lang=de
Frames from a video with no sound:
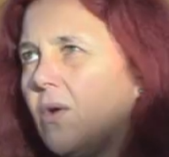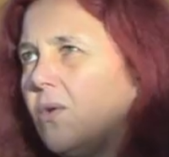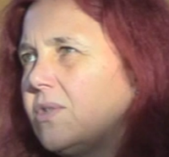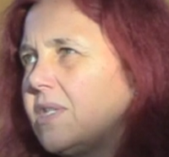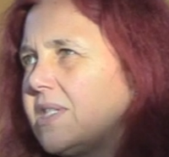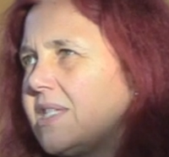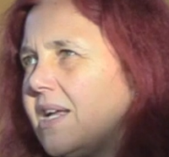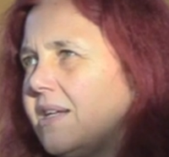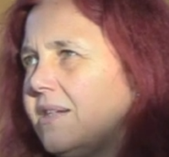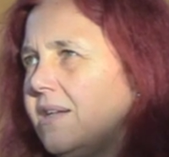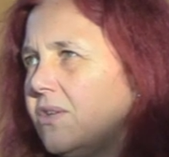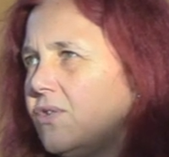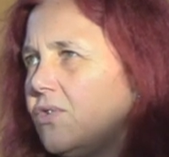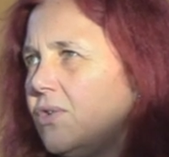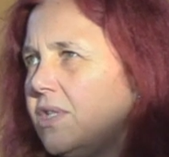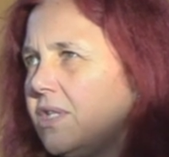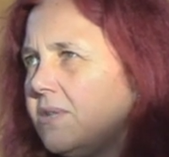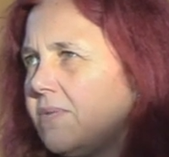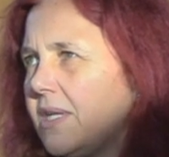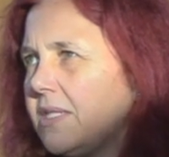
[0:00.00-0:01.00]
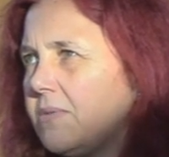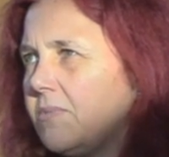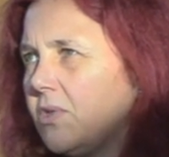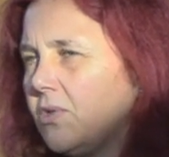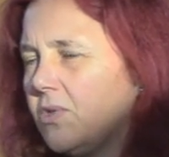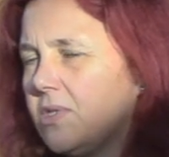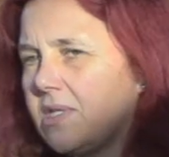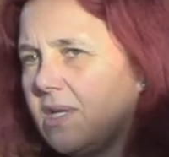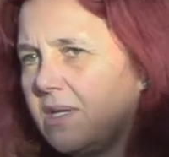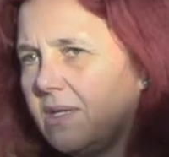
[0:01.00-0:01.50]
Und das hat natürlich was
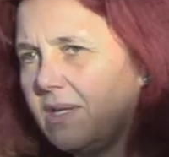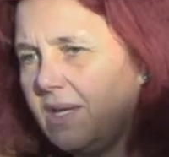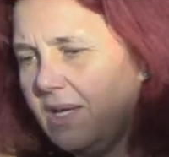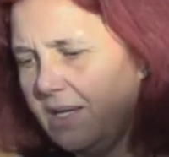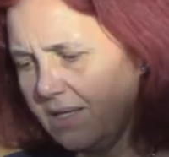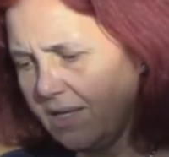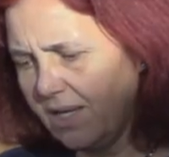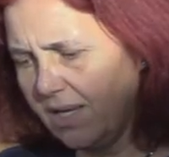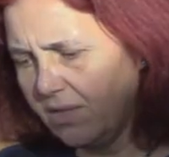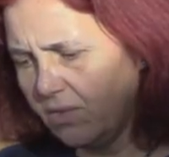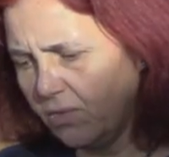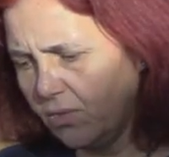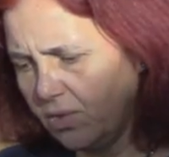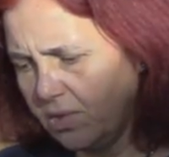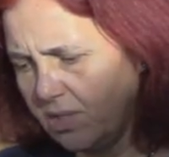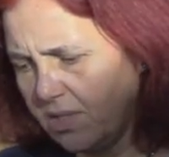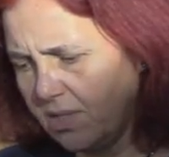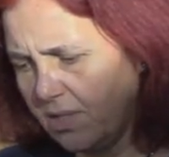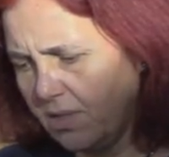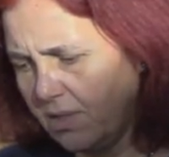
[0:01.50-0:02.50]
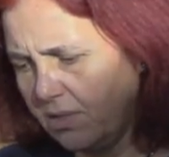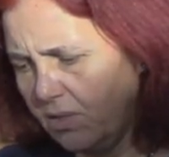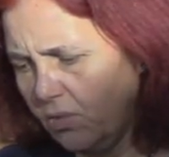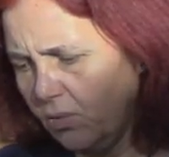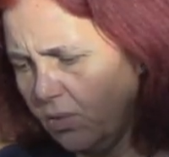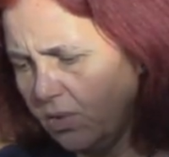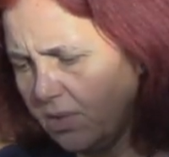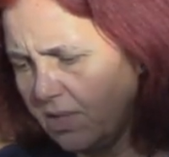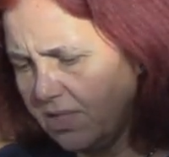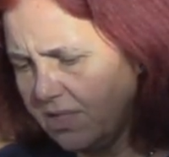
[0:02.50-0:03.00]
mit unseren Kindern und äh,
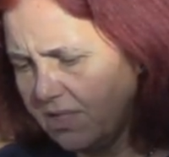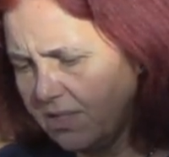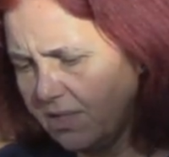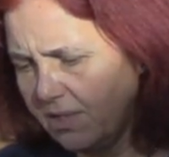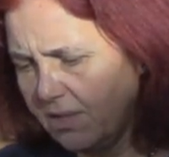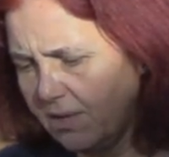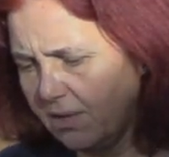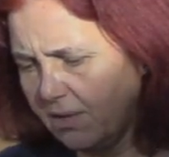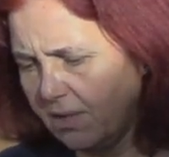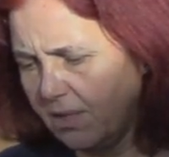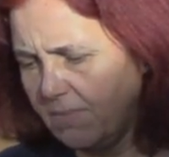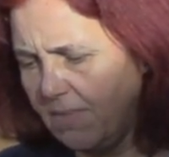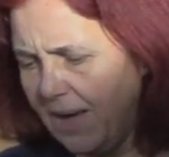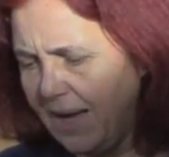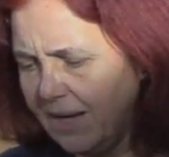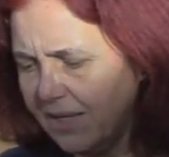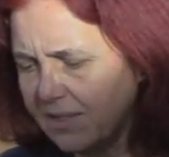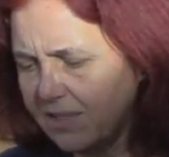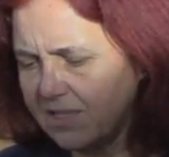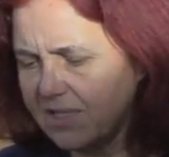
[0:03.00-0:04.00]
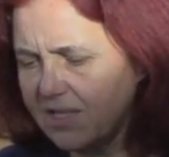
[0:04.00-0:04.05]
Jugendlichen äh, gemacht.